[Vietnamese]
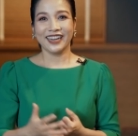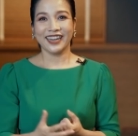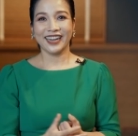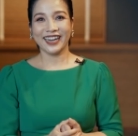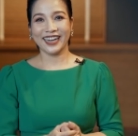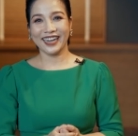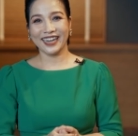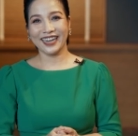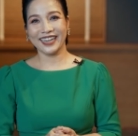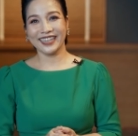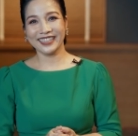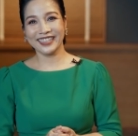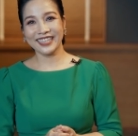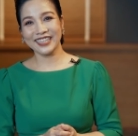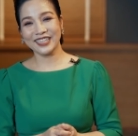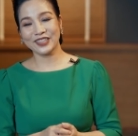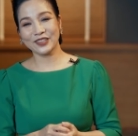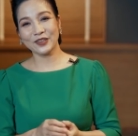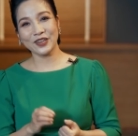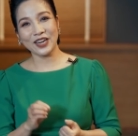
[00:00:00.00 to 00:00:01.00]
À,
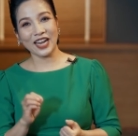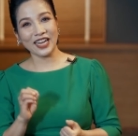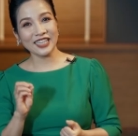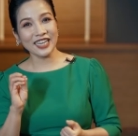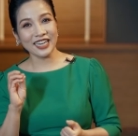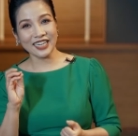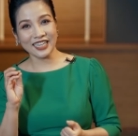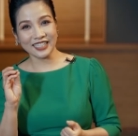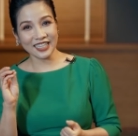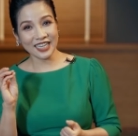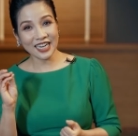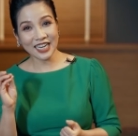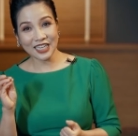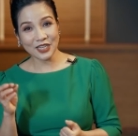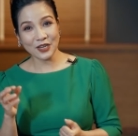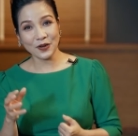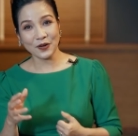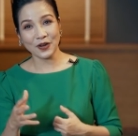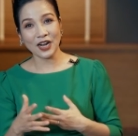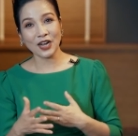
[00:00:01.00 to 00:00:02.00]
thì tôi đã nhận được rất là
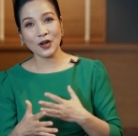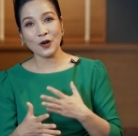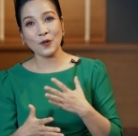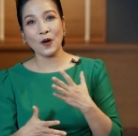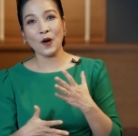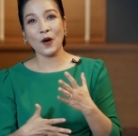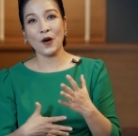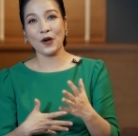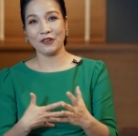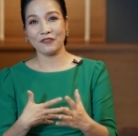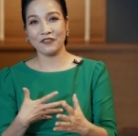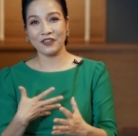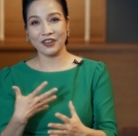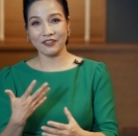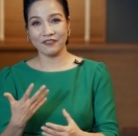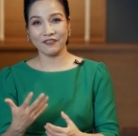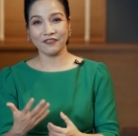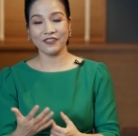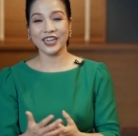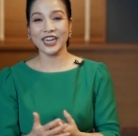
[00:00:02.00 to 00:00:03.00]
nhiều các câu hỏi
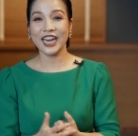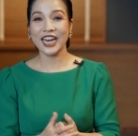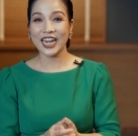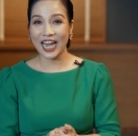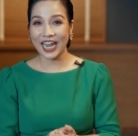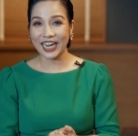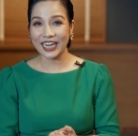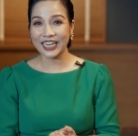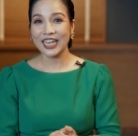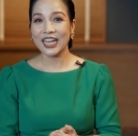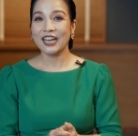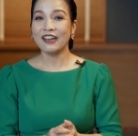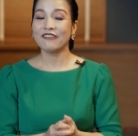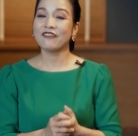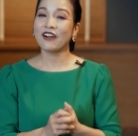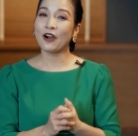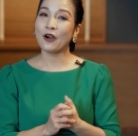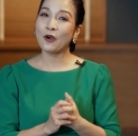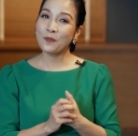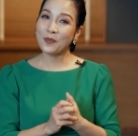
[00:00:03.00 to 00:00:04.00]
về vấn đề này
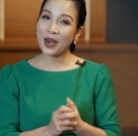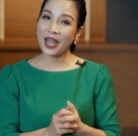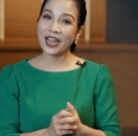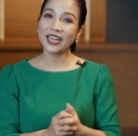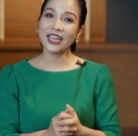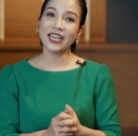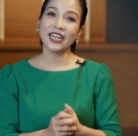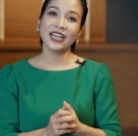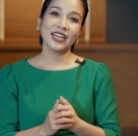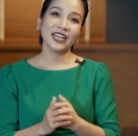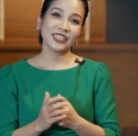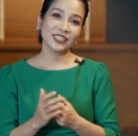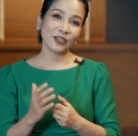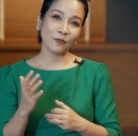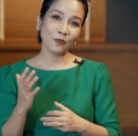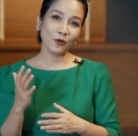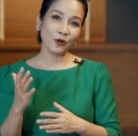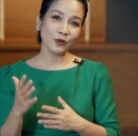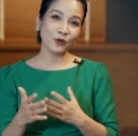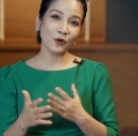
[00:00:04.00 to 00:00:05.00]
và hôm nay
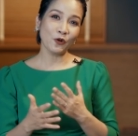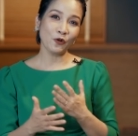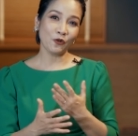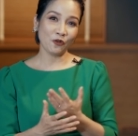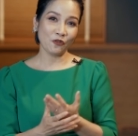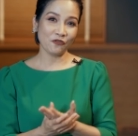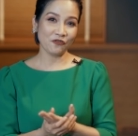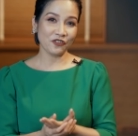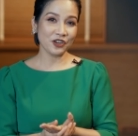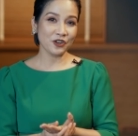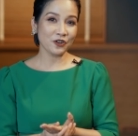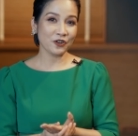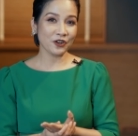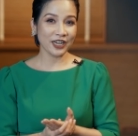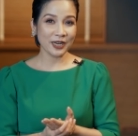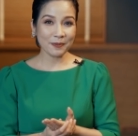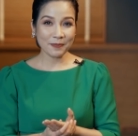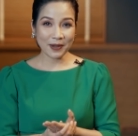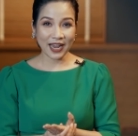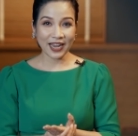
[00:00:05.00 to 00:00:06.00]
trong khuôn khổ của video
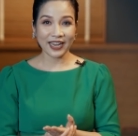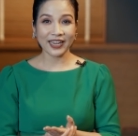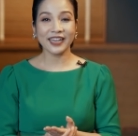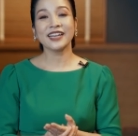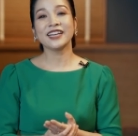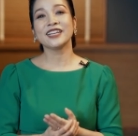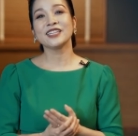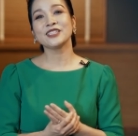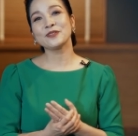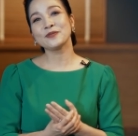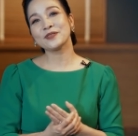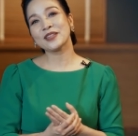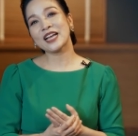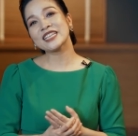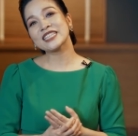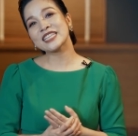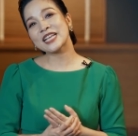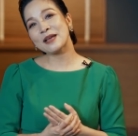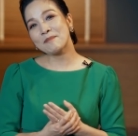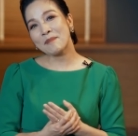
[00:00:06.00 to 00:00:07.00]
clip này chúng
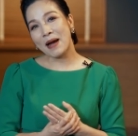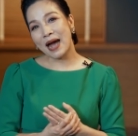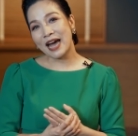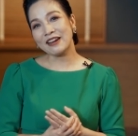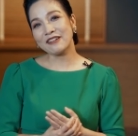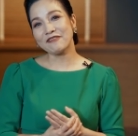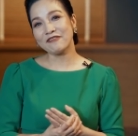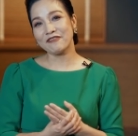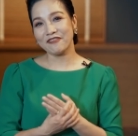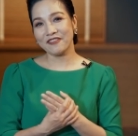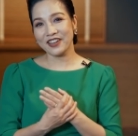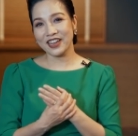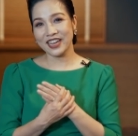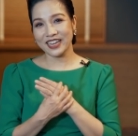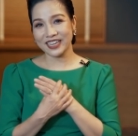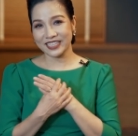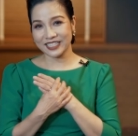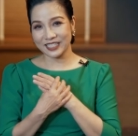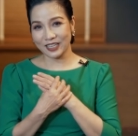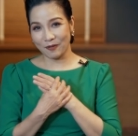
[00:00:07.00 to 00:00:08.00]
ta sẽ bàn
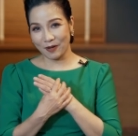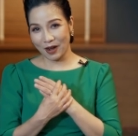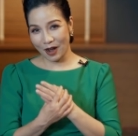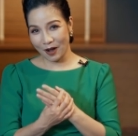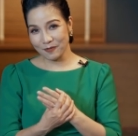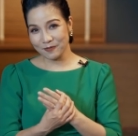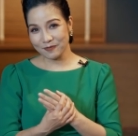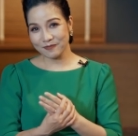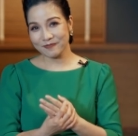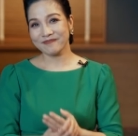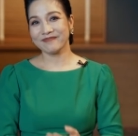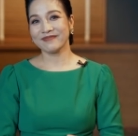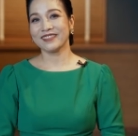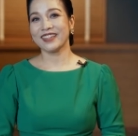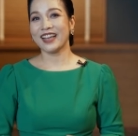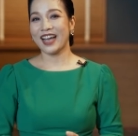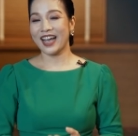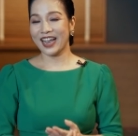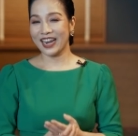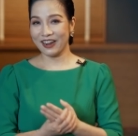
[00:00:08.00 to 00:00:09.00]
về giọng óc
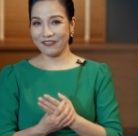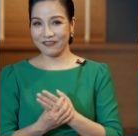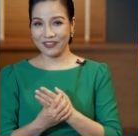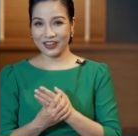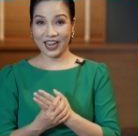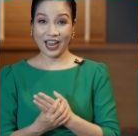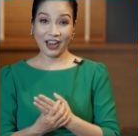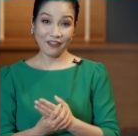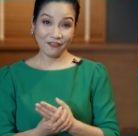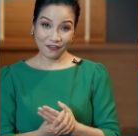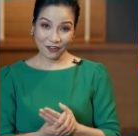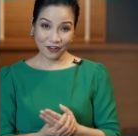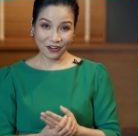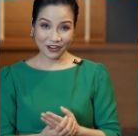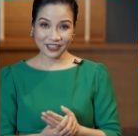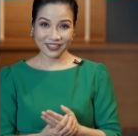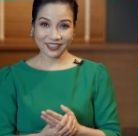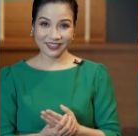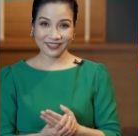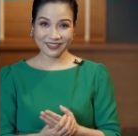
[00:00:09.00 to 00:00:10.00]
hay là về head
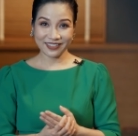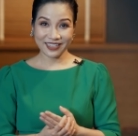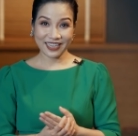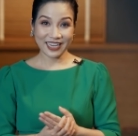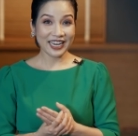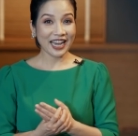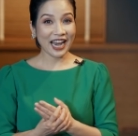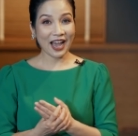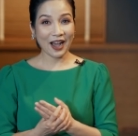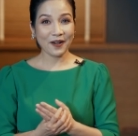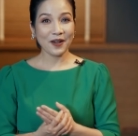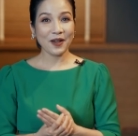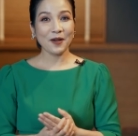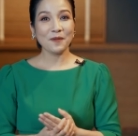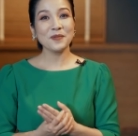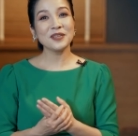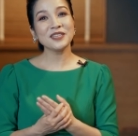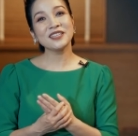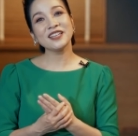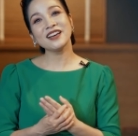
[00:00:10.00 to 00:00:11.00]
voice. Nào,
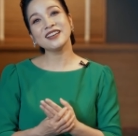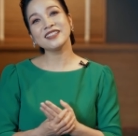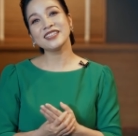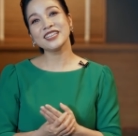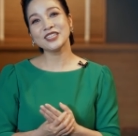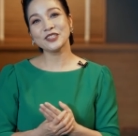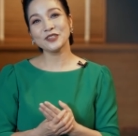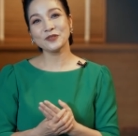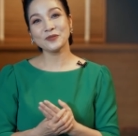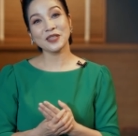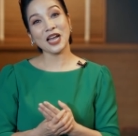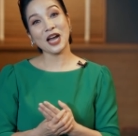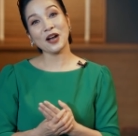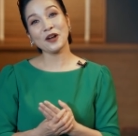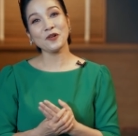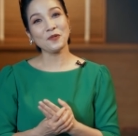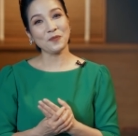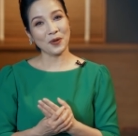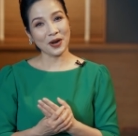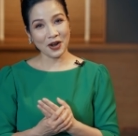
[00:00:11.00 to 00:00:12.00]
bây giờ thì chúng
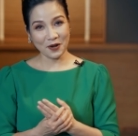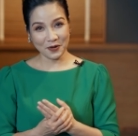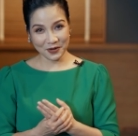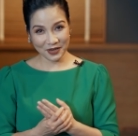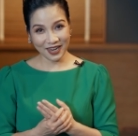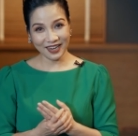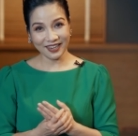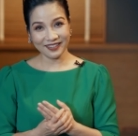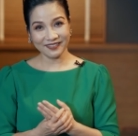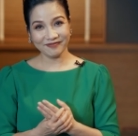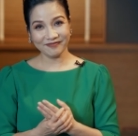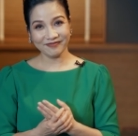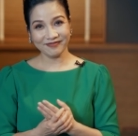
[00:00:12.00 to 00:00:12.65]
ta cùng bắt đầu nhé.